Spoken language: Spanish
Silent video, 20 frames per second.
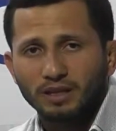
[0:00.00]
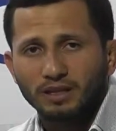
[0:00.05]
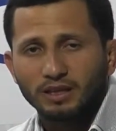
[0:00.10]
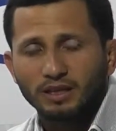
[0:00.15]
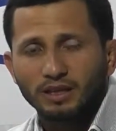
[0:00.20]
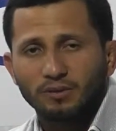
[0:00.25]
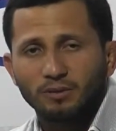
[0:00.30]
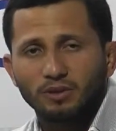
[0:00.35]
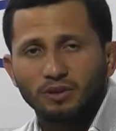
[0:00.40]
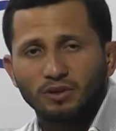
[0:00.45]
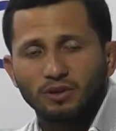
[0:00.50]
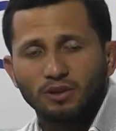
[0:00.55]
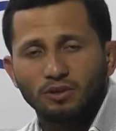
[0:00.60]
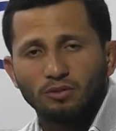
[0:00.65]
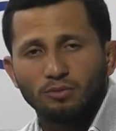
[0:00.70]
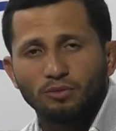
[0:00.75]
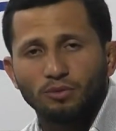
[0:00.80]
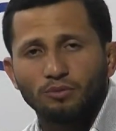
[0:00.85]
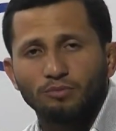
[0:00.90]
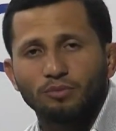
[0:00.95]
estamos trabajando
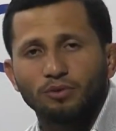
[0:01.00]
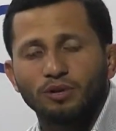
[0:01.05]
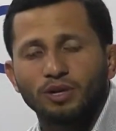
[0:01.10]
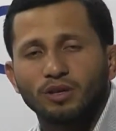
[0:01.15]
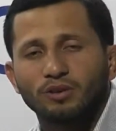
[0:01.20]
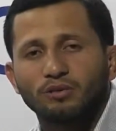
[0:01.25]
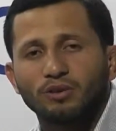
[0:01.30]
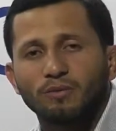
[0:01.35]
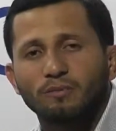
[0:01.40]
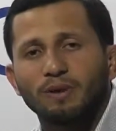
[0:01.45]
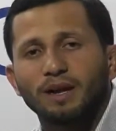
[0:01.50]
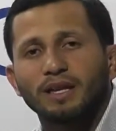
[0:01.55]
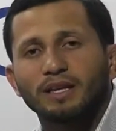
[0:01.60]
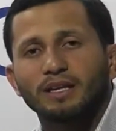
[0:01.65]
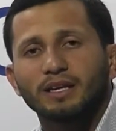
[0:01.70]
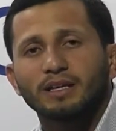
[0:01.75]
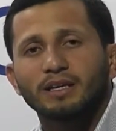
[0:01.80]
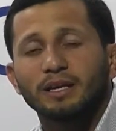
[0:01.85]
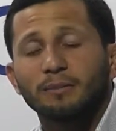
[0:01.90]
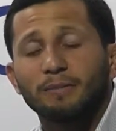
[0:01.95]
por un proyecto de, plata,
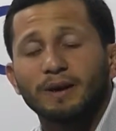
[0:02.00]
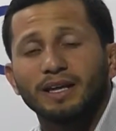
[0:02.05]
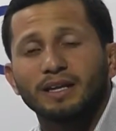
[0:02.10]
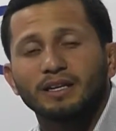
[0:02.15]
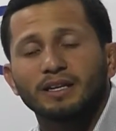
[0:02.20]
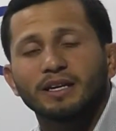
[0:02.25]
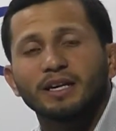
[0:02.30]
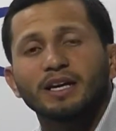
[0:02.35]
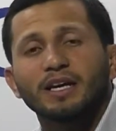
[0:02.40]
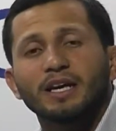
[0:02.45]
de patria,